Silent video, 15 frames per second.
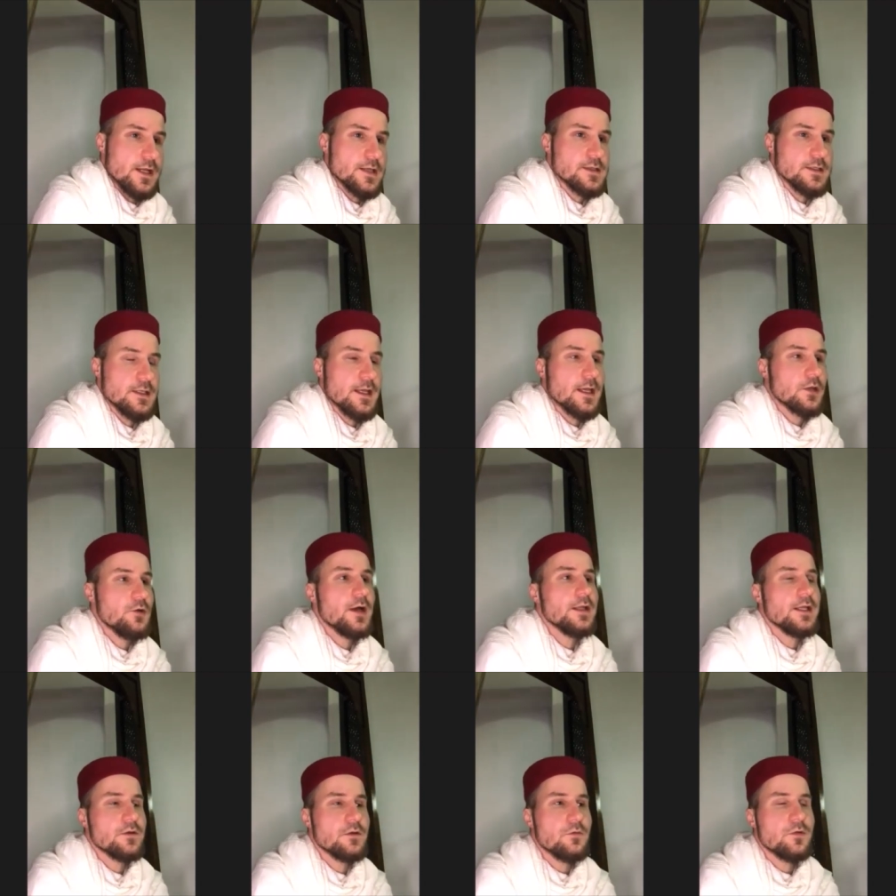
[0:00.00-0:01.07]
là, ce n'est qu'un
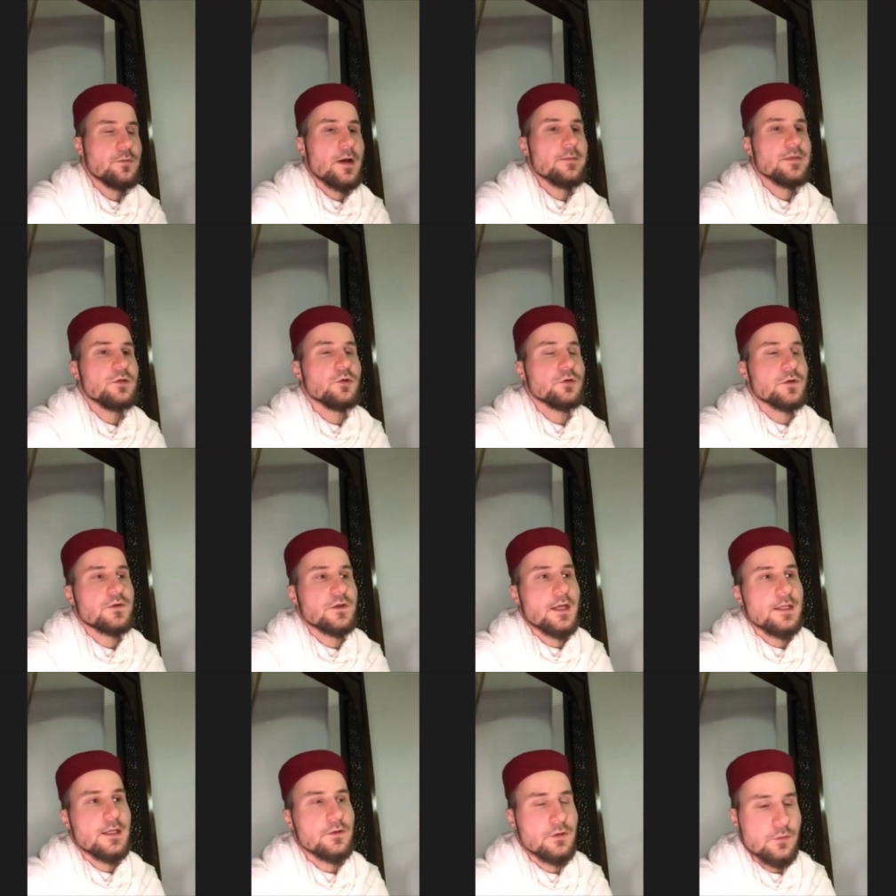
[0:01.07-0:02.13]
exemple parmi d'autres. C'est
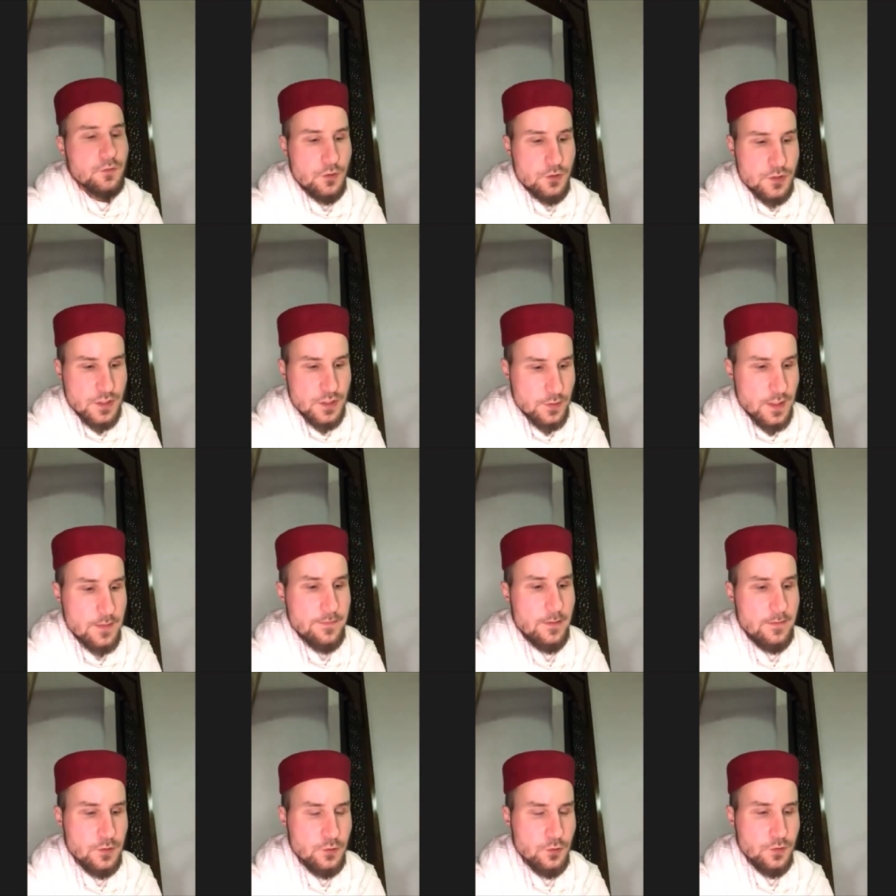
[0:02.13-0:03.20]
un exemple que j'ai donné
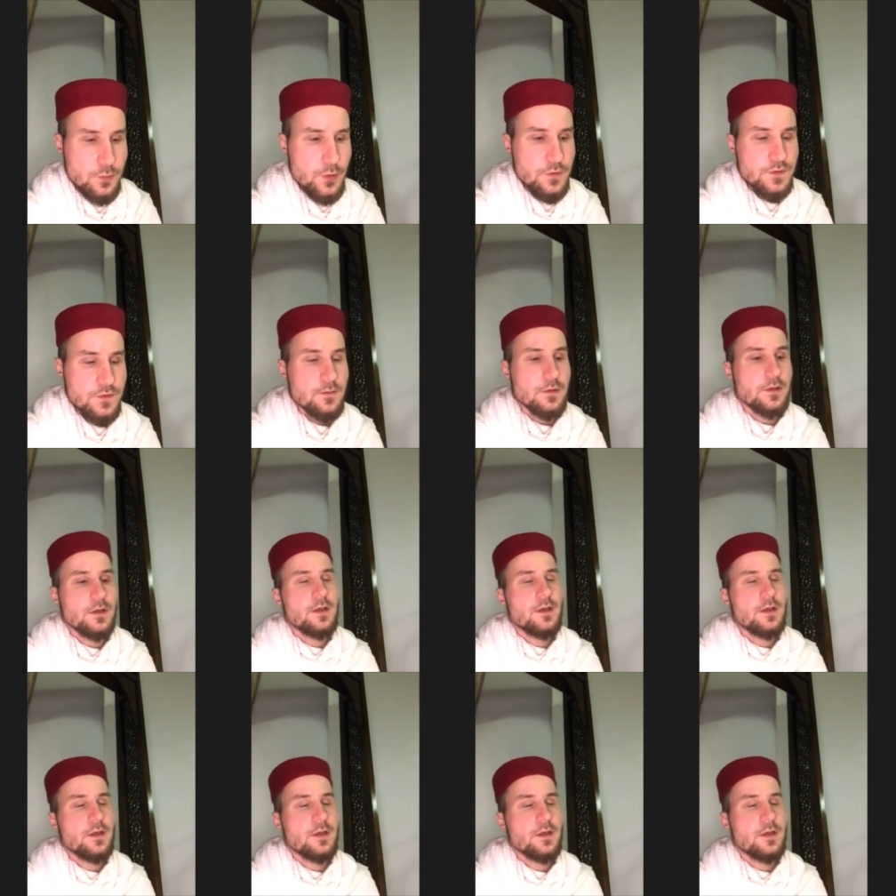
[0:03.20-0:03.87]
parmi d'autres possibles.